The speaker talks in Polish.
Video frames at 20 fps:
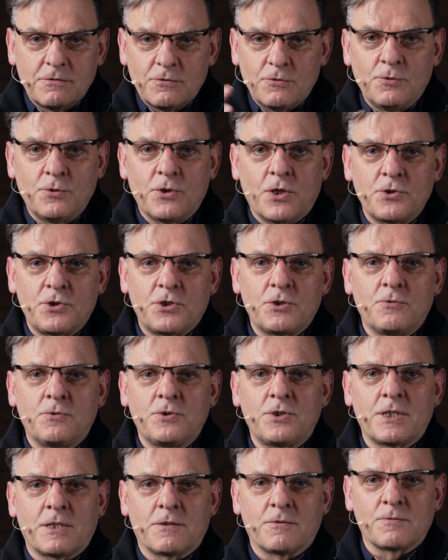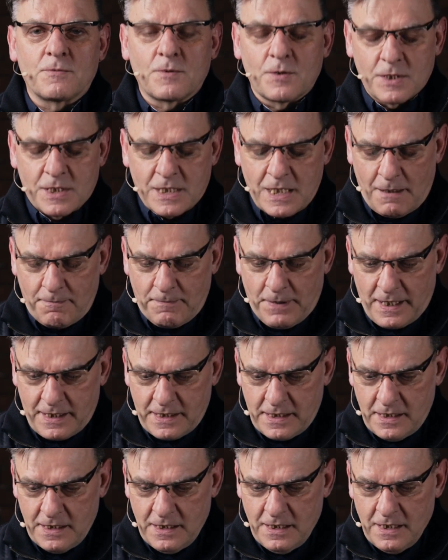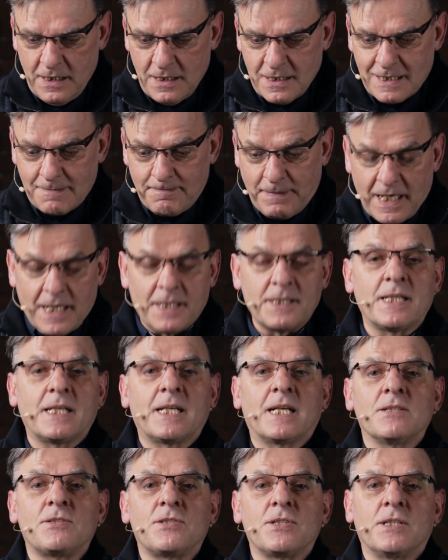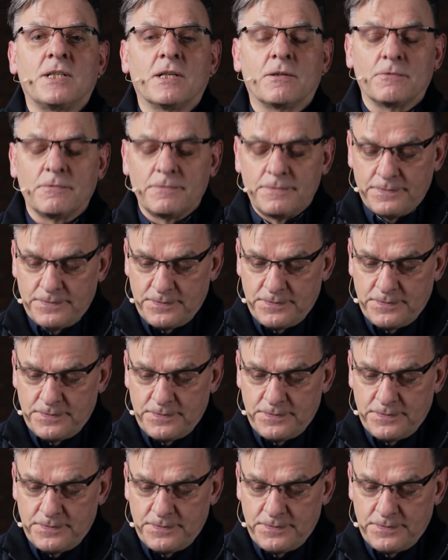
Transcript: unosił się zapach spalanych kadzideł.